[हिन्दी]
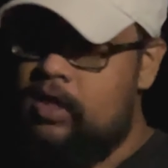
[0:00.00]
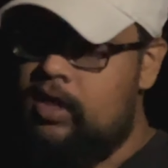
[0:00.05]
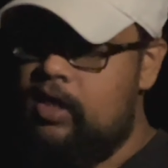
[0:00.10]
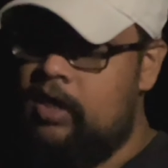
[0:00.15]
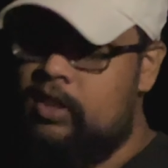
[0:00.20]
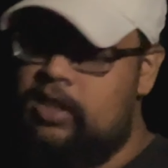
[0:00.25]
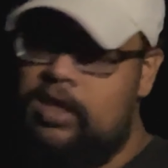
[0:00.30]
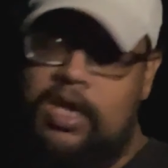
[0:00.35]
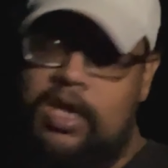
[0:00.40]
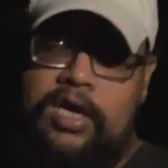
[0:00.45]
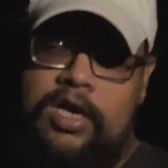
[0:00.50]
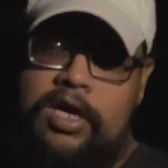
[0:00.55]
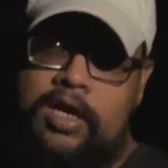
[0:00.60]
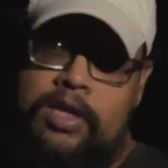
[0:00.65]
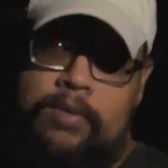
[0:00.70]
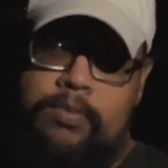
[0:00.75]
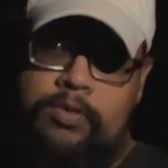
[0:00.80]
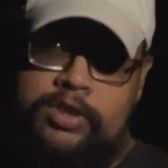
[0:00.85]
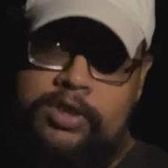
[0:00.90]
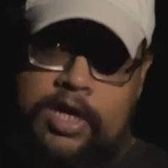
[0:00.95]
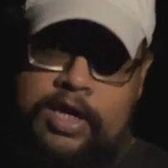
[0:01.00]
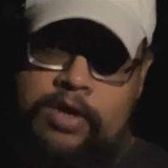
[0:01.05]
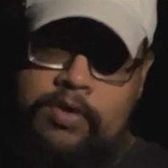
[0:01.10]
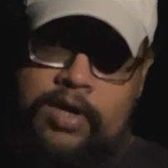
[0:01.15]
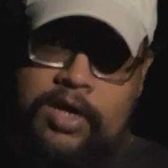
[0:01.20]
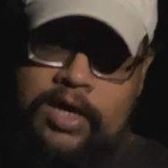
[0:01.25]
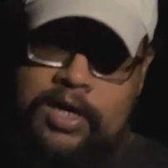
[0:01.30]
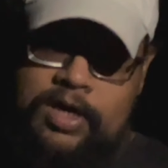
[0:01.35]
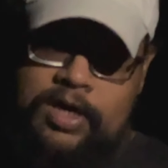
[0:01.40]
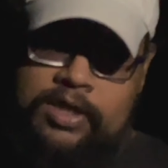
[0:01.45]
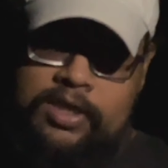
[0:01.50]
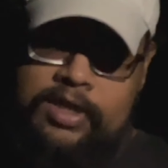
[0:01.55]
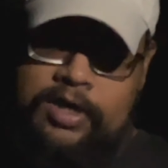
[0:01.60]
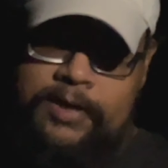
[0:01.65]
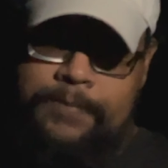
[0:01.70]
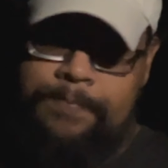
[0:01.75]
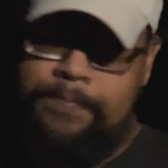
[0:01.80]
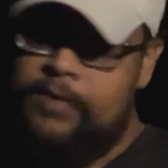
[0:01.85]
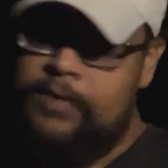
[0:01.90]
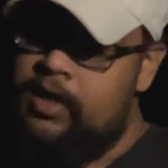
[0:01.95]
इतना कलर मुझे एक्यूरेट लगता
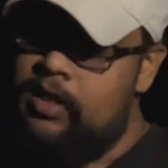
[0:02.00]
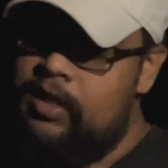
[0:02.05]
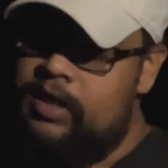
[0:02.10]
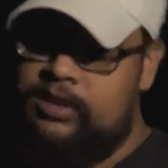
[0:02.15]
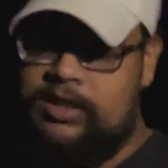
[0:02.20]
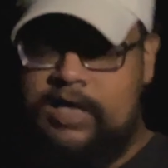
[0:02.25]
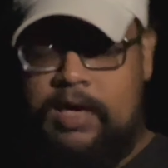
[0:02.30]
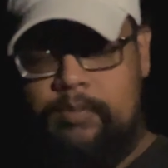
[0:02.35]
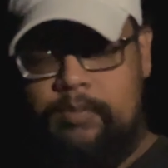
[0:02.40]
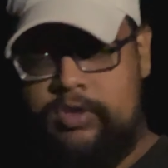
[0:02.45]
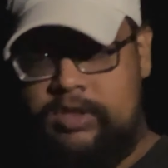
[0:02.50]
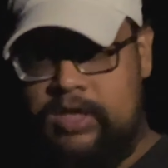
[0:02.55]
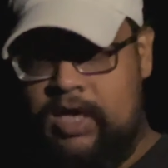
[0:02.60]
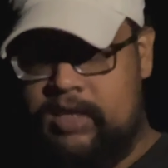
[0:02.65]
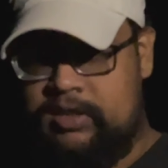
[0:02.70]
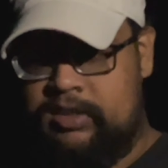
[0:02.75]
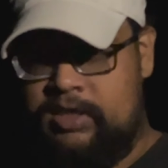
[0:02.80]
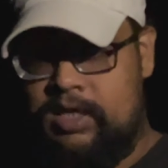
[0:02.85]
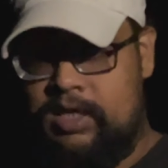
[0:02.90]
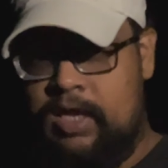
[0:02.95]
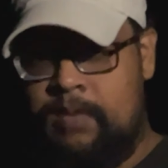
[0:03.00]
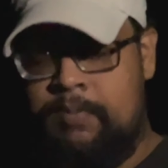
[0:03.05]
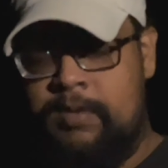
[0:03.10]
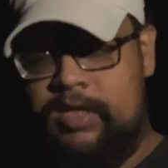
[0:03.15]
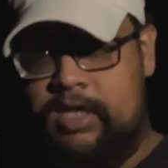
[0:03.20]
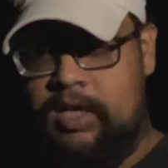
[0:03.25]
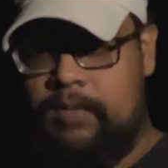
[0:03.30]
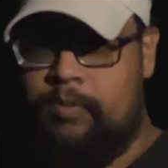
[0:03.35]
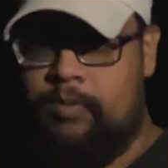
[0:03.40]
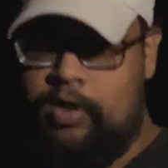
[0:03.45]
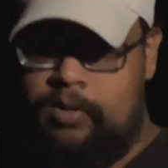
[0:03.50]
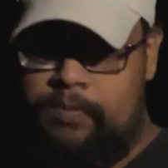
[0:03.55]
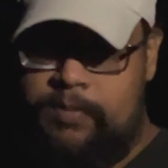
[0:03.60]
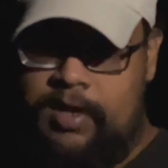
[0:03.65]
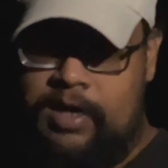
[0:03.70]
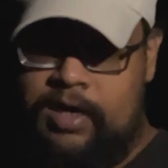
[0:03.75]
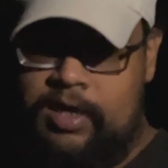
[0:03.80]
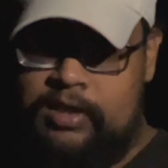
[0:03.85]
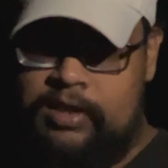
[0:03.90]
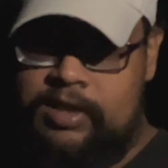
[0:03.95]
है इसका मुझे आज तक अभी तक बहुत
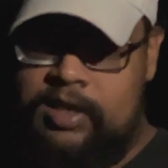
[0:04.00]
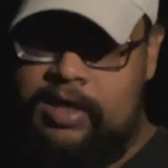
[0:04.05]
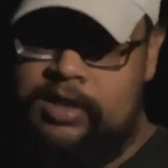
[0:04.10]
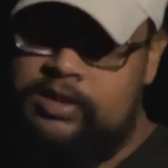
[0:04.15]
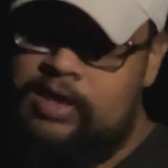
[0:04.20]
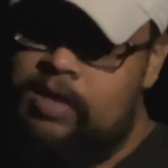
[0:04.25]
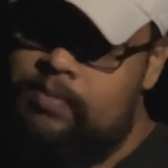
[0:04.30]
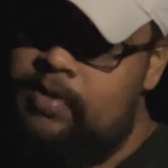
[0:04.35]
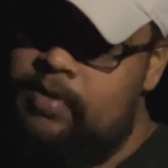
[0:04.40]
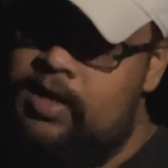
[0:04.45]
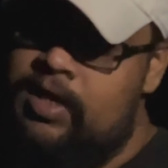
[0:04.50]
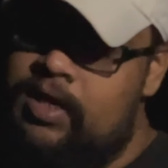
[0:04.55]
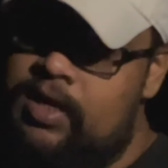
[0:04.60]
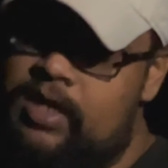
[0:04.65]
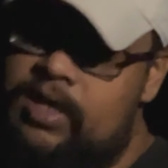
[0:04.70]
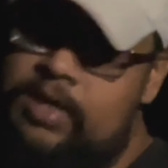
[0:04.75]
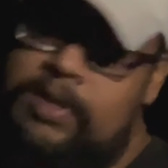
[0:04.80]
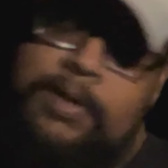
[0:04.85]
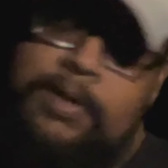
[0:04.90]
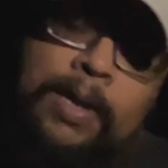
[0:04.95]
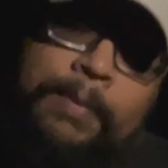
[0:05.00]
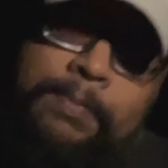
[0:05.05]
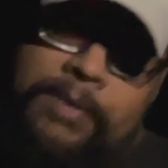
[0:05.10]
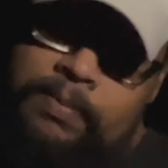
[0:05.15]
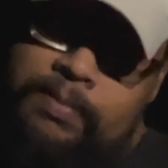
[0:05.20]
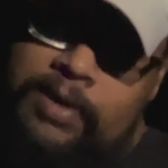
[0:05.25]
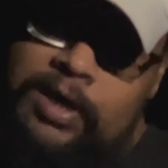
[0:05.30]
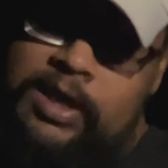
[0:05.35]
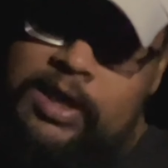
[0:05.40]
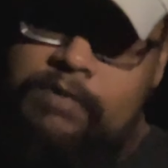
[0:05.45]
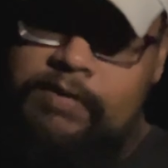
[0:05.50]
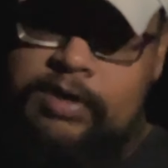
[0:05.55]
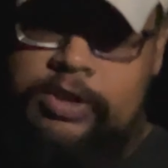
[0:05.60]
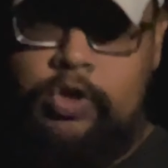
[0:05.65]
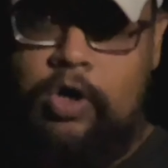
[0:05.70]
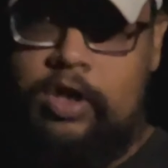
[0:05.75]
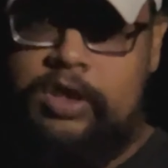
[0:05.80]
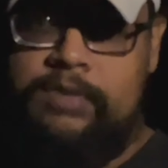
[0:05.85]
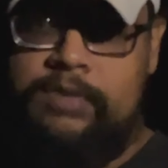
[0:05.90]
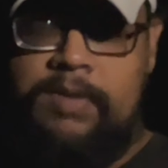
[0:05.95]
प्यार लगता है इसलिए मैं आ, uh, अपने मिल्की वे
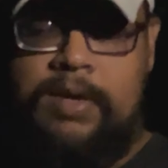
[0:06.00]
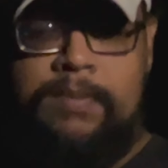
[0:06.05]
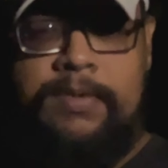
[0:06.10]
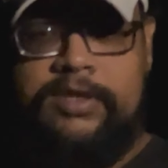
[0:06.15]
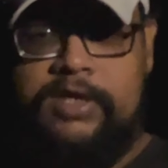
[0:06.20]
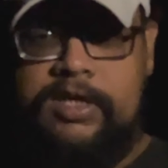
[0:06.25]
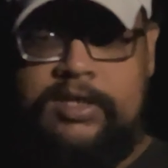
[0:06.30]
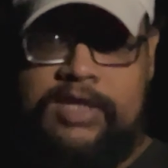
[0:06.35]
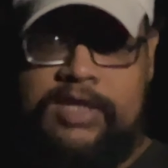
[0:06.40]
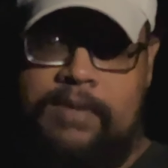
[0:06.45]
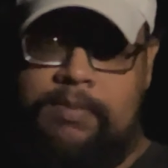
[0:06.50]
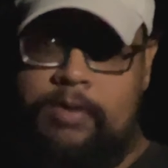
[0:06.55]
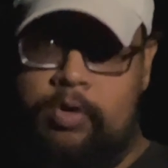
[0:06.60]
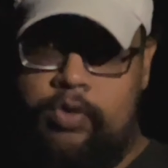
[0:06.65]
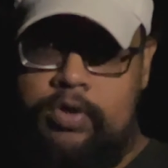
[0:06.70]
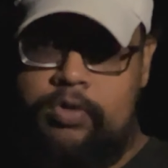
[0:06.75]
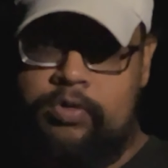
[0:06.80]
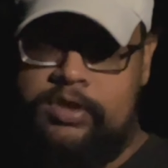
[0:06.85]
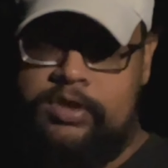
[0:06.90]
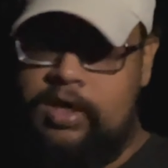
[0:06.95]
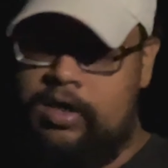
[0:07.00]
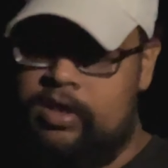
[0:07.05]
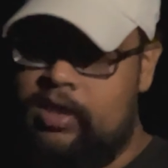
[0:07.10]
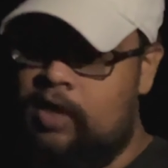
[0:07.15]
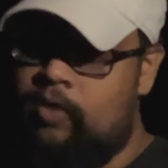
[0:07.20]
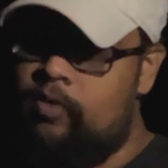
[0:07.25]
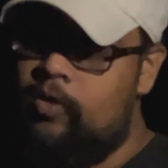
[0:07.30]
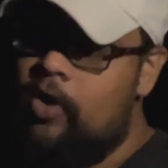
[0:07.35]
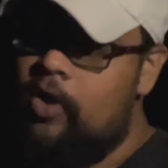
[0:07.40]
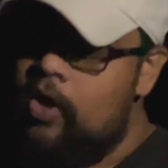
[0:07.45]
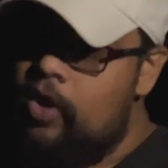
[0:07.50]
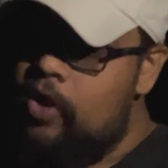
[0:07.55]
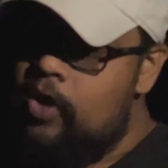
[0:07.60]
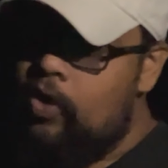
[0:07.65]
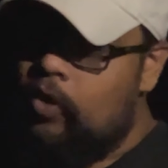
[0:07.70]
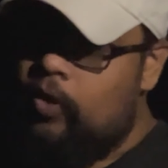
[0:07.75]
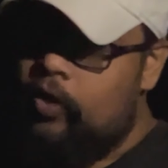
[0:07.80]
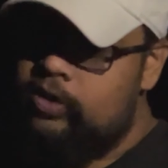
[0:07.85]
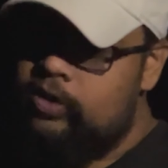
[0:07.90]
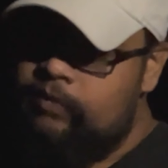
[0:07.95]
शॉट्स में हमेशा इस कैमरा को यूज़ करता हूँ
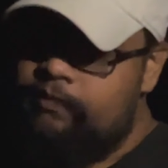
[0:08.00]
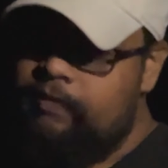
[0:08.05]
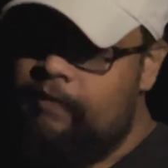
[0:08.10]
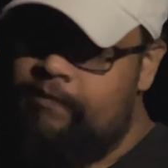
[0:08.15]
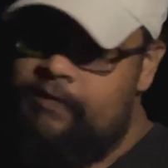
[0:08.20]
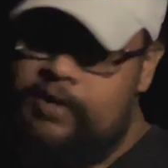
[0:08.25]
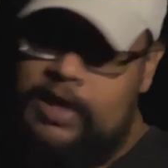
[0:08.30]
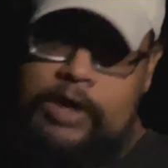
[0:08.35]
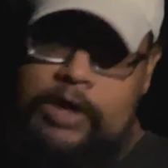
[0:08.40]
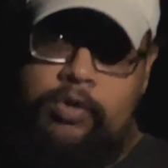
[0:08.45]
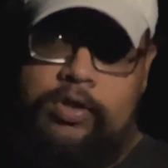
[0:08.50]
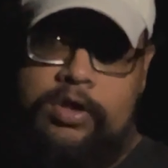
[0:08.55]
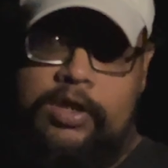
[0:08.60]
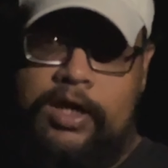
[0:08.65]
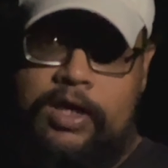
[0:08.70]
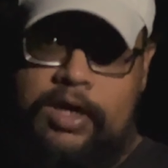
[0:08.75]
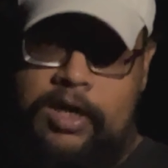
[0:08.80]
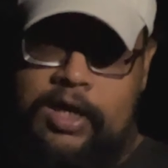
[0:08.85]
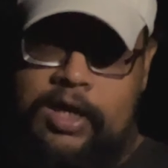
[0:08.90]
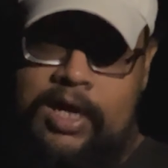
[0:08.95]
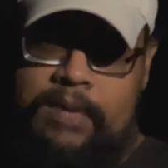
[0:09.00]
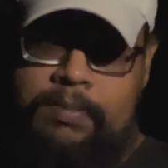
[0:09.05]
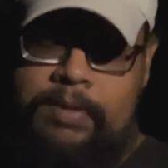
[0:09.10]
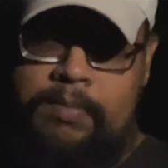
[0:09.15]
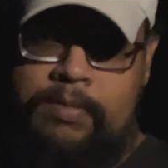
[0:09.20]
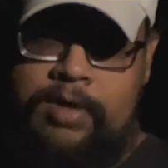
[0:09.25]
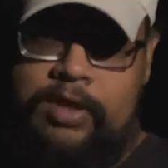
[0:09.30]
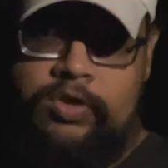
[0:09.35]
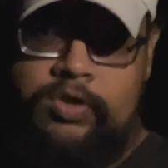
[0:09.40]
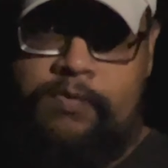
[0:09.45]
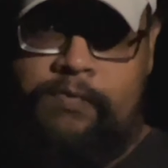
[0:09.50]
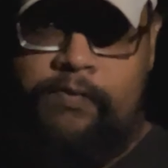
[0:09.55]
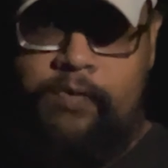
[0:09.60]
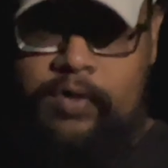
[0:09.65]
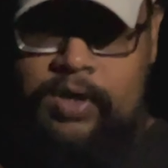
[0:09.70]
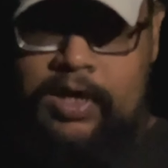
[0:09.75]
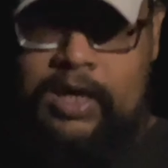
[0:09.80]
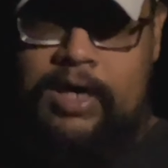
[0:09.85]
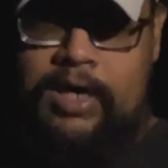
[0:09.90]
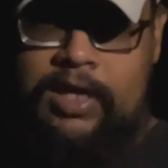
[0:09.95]
और जो 15 टू 30 एम का जो
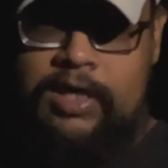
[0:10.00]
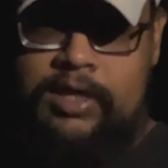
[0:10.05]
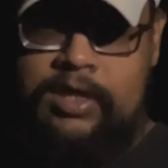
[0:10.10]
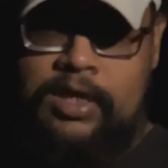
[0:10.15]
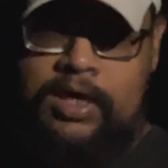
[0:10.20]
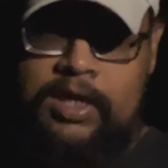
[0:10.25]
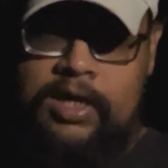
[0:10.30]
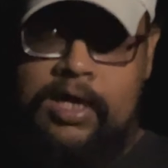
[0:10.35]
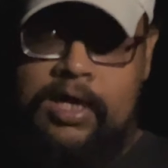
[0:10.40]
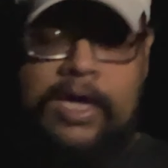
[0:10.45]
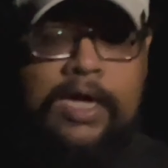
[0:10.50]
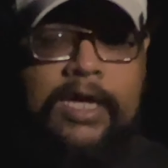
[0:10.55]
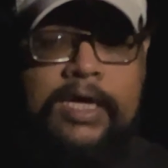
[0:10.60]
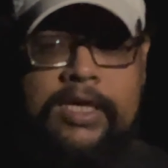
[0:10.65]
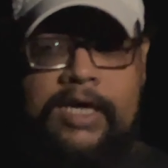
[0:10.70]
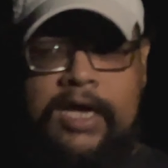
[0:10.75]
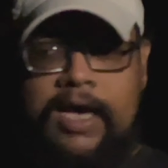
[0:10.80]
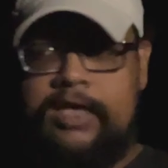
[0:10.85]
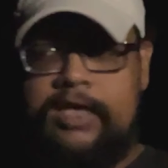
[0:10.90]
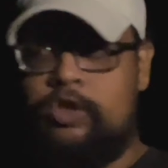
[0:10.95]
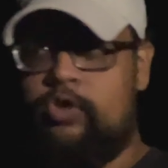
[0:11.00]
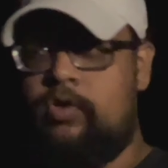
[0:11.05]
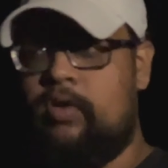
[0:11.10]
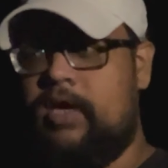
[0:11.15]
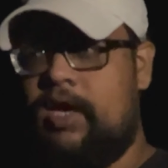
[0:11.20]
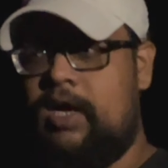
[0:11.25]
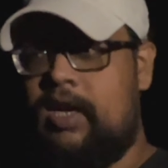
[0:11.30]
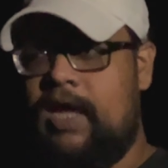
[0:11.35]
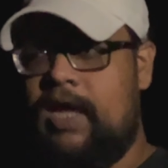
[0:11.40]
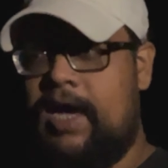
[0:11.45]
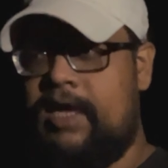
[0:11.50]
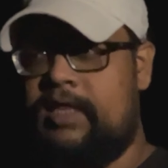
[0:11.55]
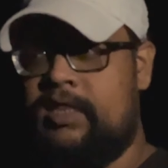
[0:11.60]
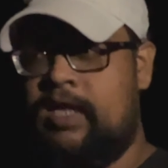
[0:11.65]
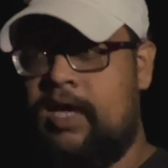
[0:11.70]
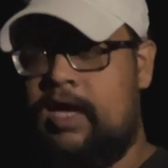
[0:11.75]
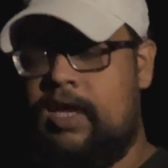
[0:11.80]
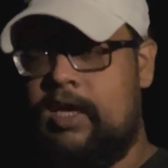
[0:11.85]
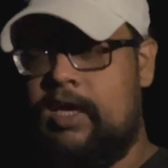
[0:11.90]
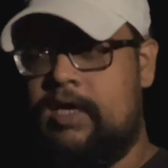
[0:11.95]
फोकल लेंथ है ये एस्ट्रो के लिए आई
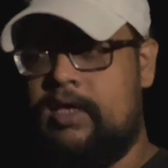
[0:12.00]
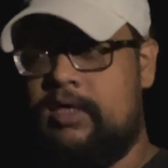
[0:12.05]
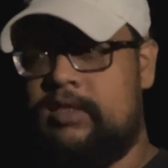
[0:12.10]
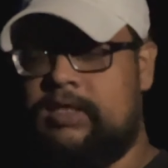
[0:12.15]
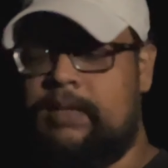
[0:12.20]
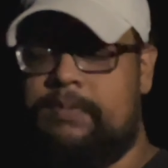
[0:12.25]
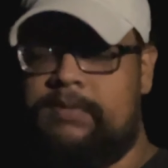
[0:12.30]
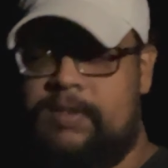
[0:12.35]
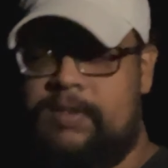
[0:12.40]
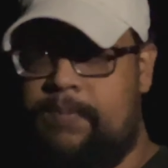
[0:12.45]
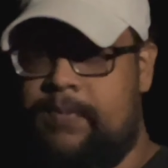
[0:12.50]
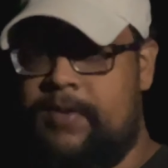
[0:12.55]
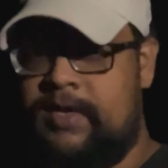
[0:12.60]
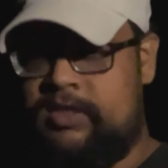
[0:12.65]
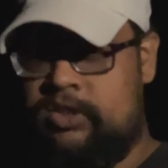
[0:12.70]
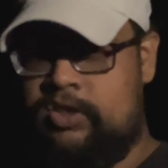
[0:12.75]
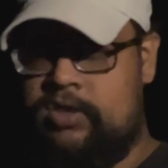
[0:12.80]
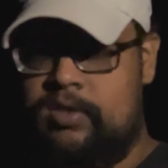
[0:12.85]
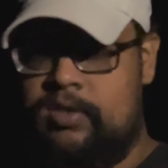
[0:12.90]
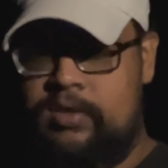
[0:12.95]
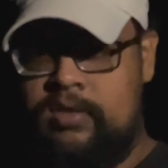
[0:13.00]
थिंक सबसे बेस्ट